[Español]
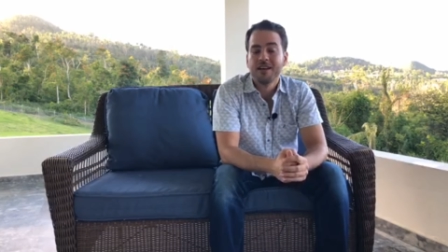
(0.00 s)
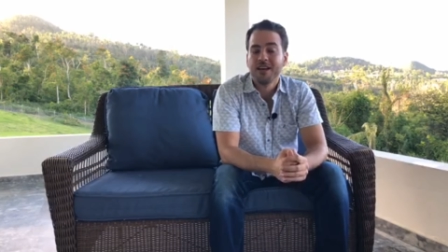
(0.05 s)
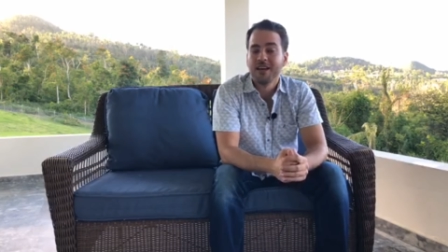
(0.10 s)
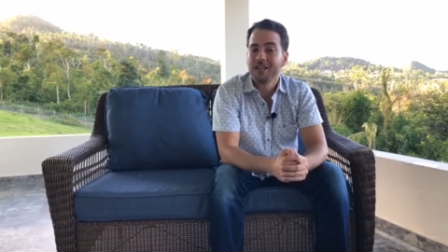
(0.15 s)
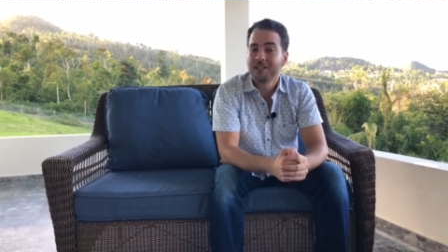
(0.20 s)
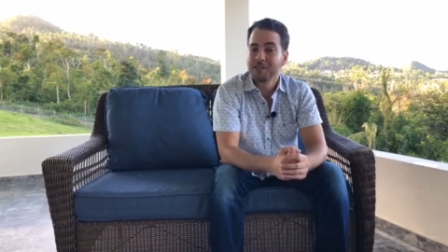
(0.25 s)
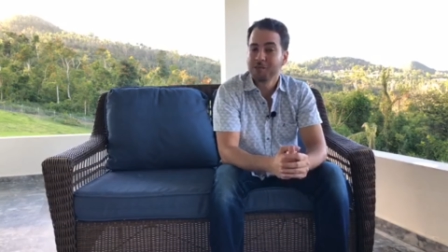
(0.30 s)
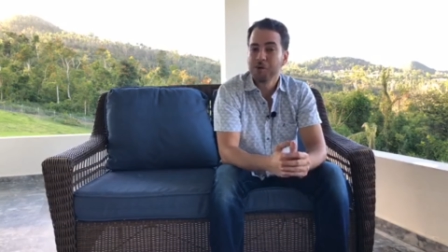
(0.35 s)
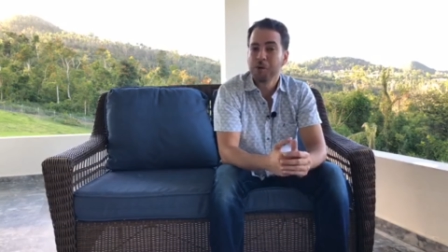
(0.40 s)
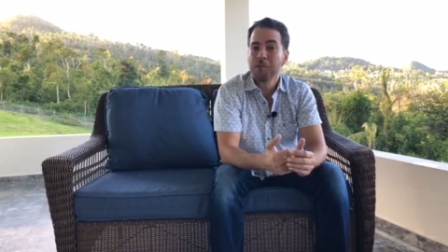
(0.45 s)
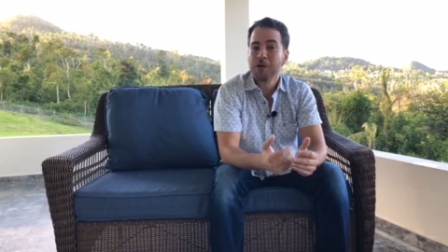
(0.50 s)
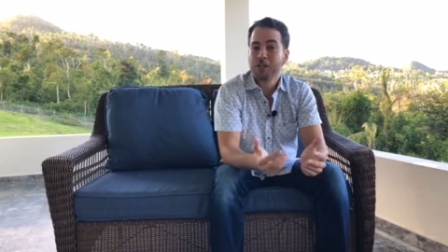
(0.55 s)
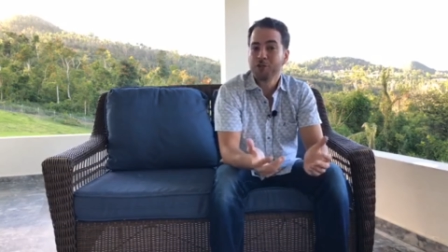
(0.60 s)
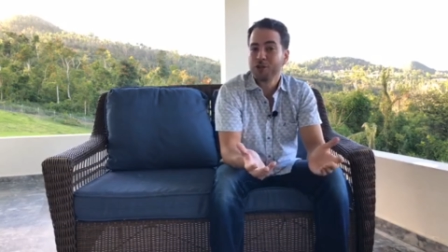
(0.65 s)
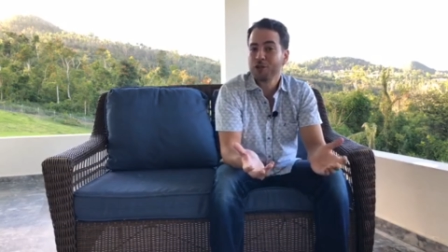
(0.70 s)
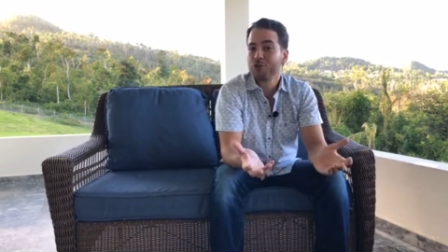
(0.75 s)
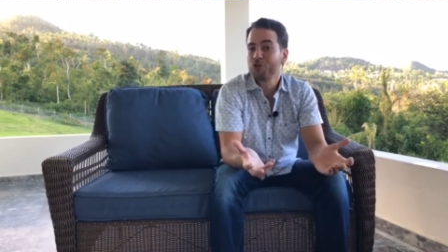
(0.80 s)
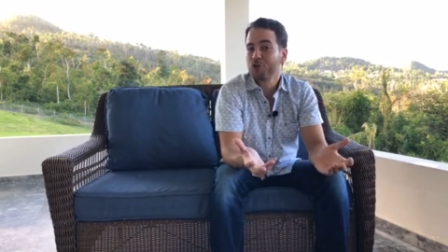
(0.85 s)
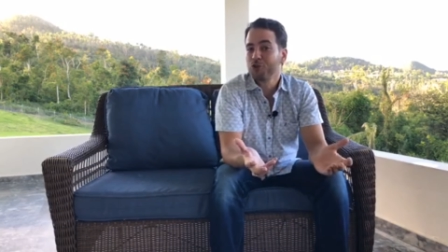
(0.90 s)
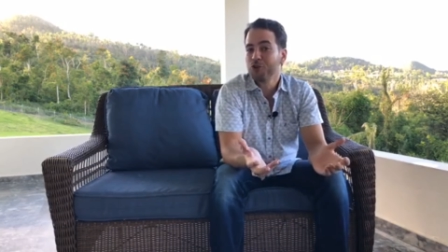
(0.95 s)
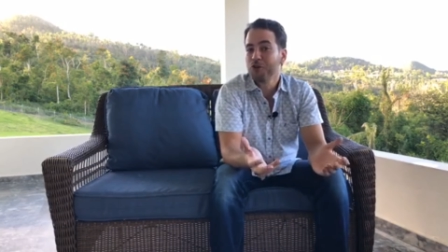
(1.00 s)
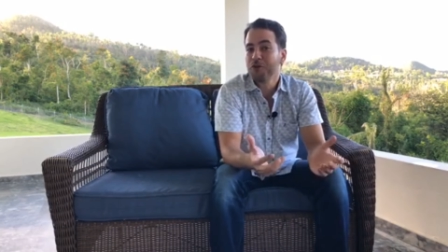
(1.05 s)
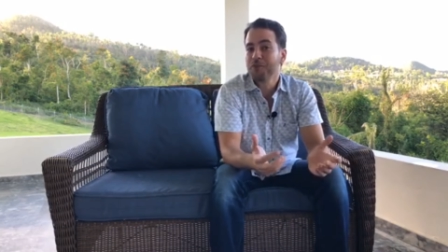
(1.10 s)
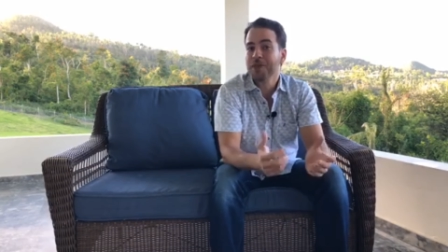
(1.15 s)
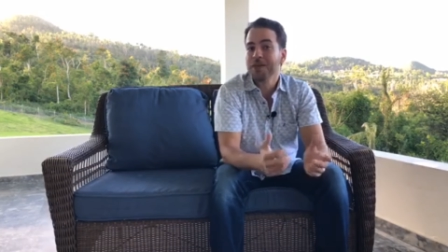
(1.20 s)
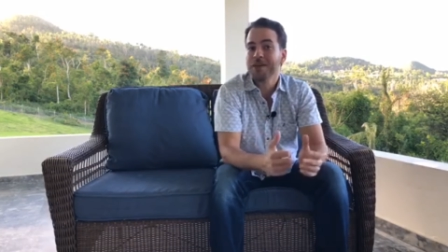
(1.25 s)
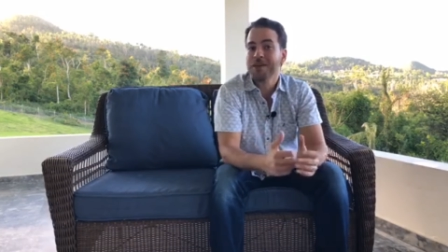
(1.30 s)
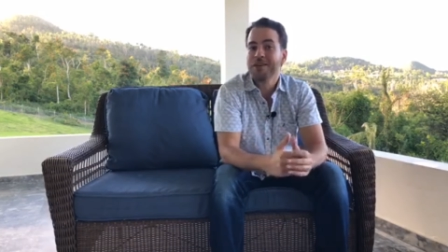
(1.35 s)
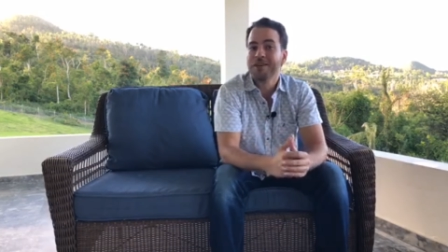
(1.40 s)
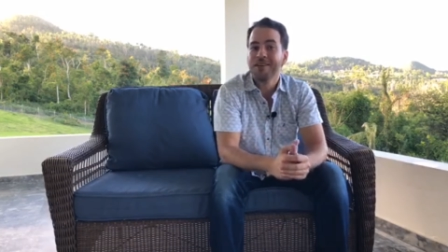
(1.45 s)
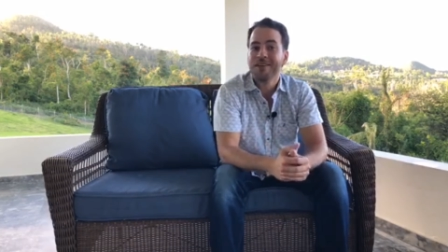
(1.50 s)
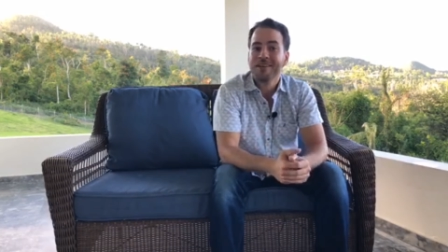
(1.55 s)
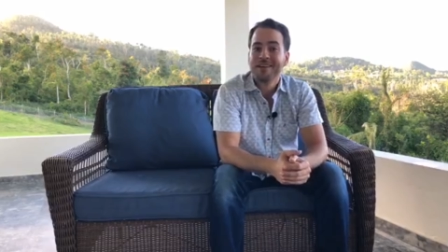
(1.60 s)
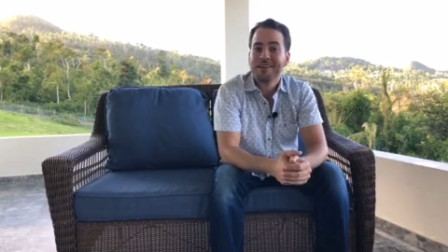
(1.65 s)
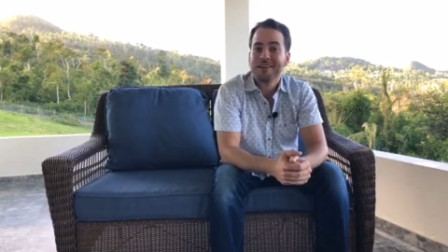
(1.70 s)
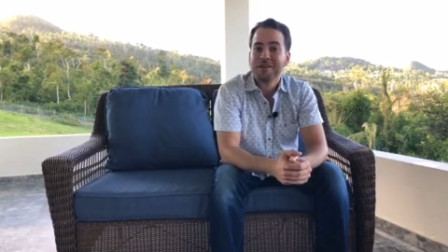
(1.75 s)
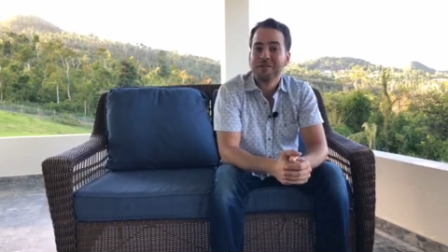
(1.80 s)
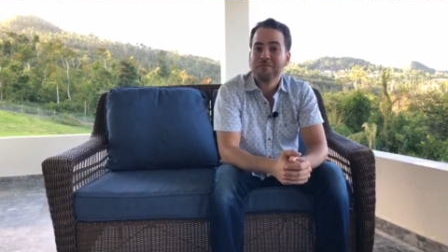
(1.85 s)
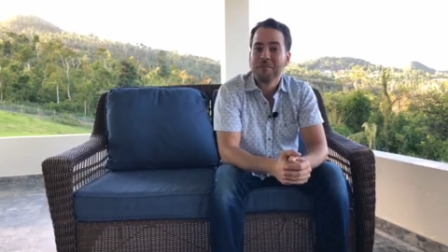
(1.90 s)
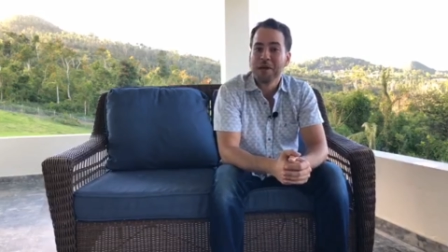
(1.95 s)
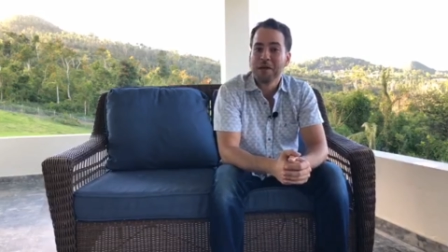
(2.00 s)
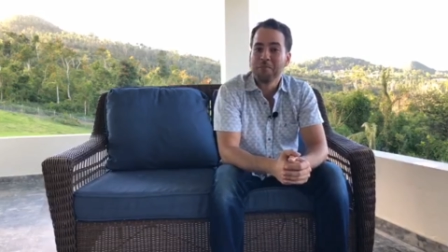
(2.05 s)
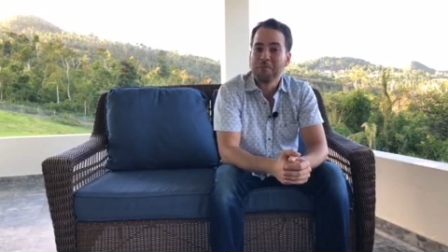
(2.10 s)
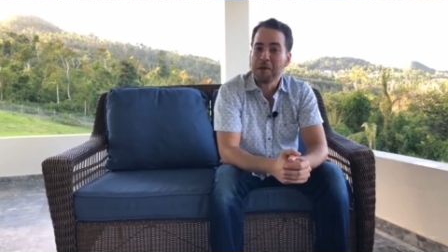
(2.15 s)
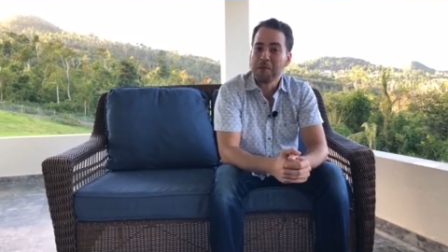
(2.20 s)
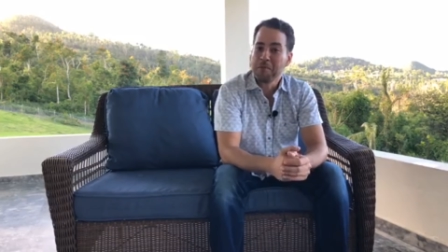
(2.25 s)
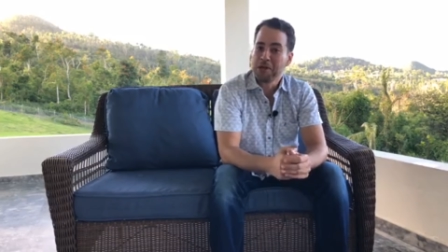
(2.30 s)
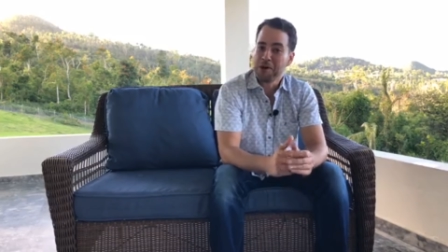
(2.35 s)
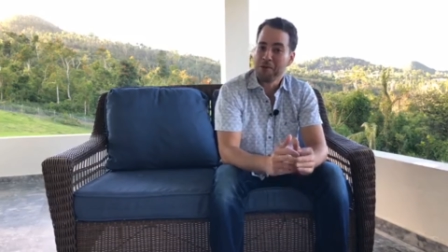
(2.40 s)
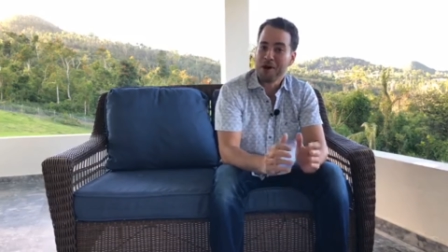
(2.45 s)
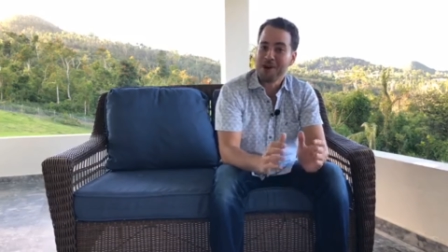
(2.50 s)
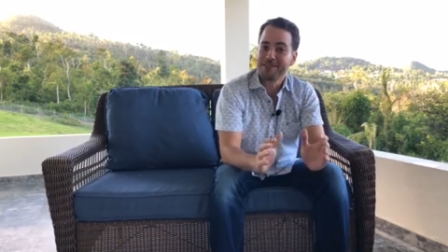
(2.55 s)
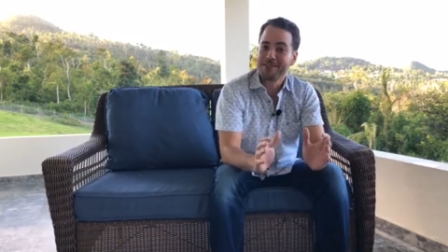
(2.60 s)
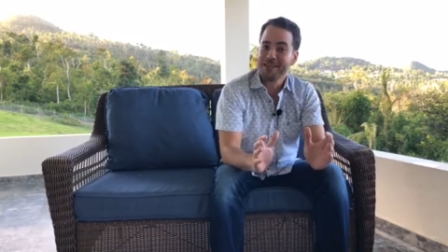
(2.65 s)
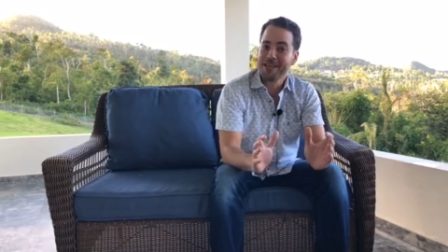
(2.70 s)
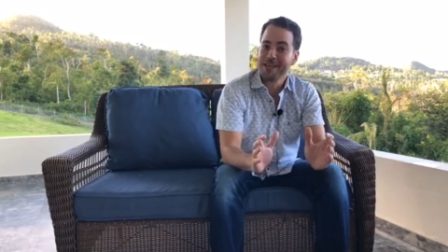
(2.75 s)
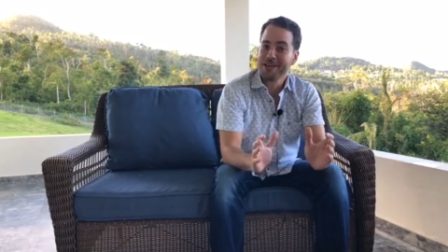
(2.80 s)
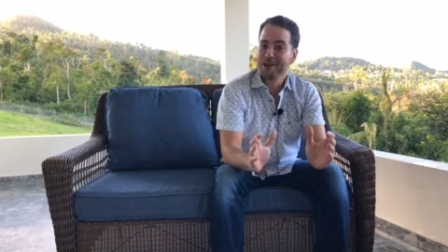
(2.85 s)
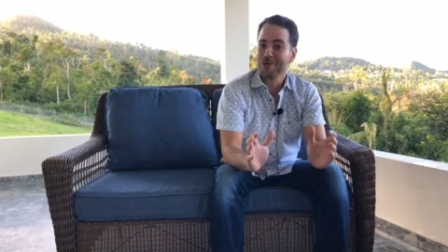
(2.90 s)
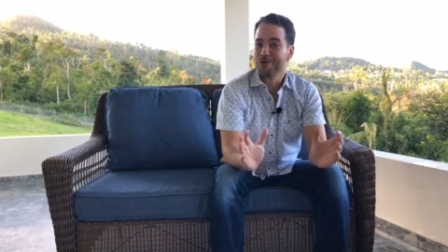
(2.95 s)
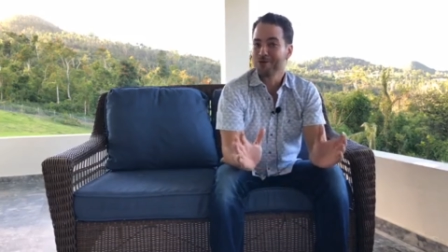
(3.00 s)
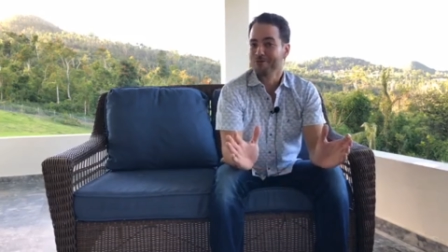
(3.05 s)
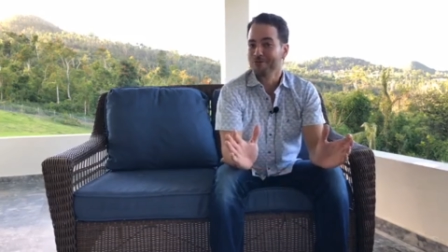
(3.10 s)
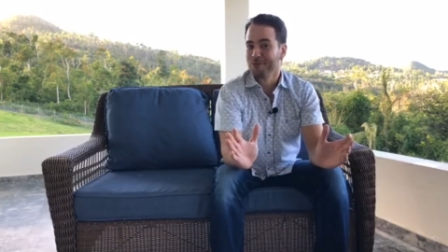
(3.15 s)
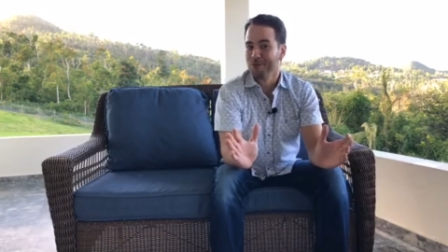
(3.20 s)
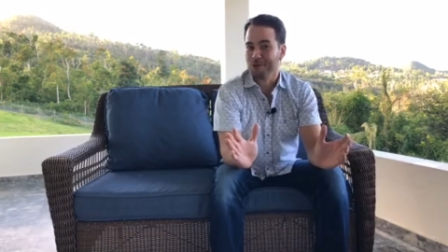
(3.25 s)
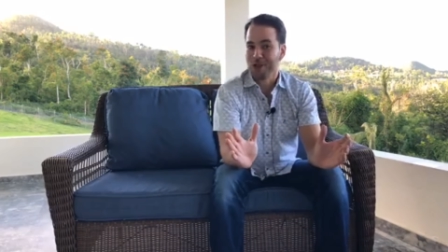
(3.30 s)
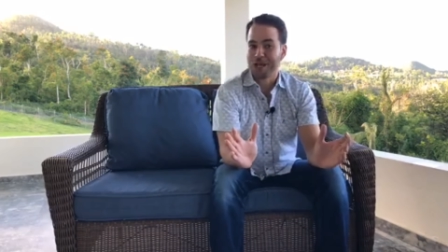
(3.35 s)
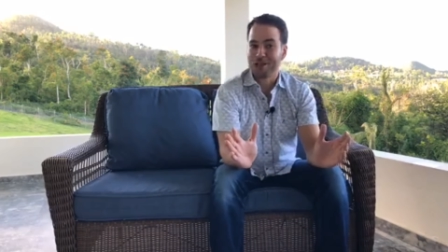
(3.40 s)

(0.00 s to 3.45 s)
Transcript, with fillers: En ese momento Antonio me, miró así con,